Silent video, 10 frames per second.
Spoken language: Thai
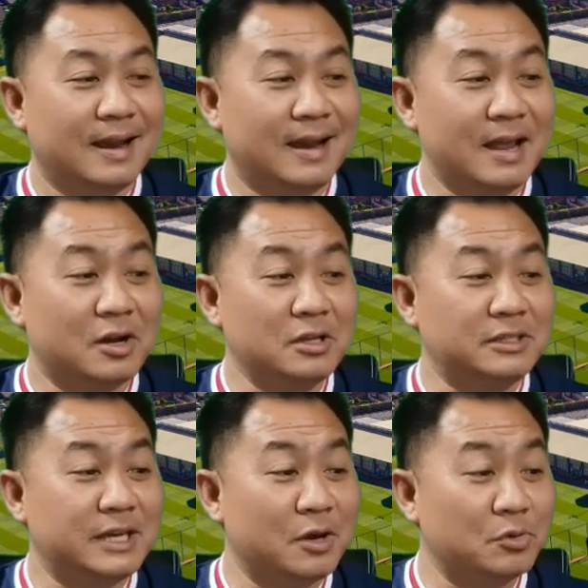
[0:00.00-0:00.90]
แล้วก็เช
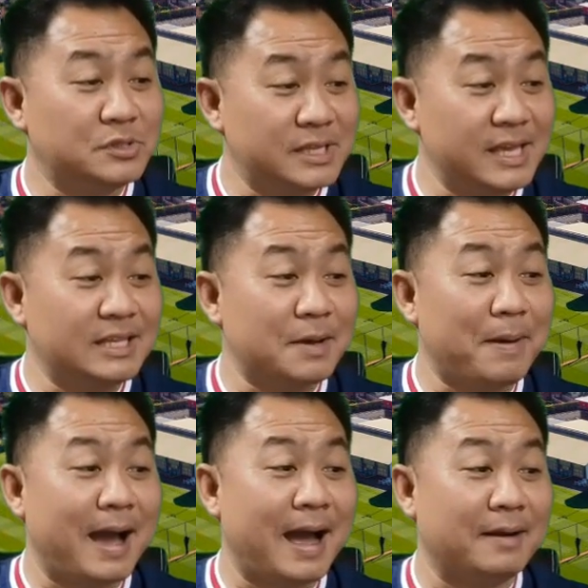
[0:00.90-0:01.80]
ลซีจะ
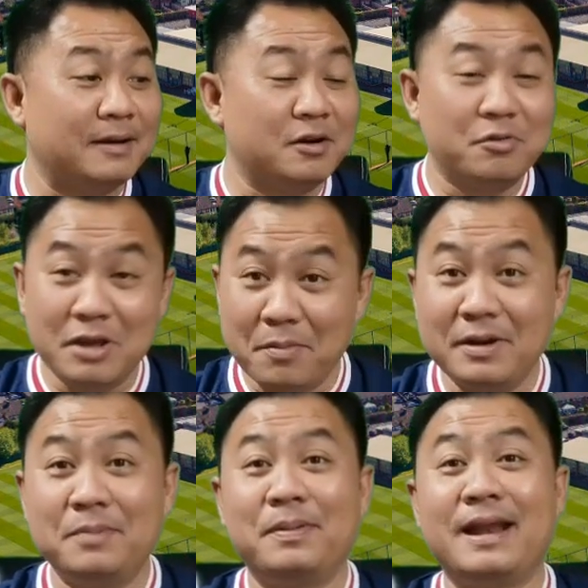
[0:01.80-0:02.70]
ผ่านเรอัลมาด
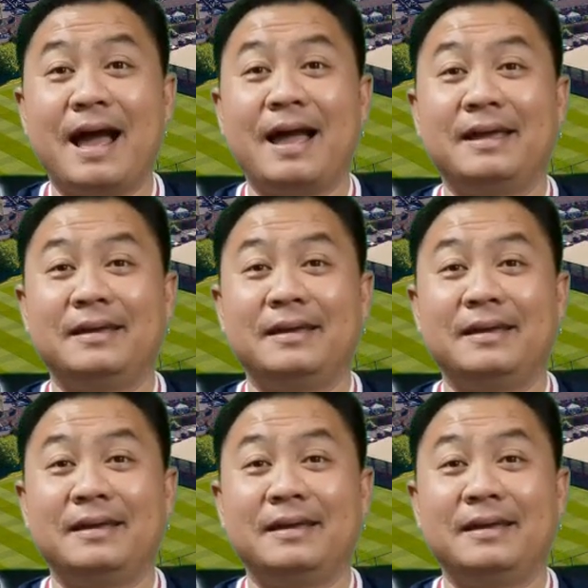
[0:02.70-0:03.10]
ริดไปได้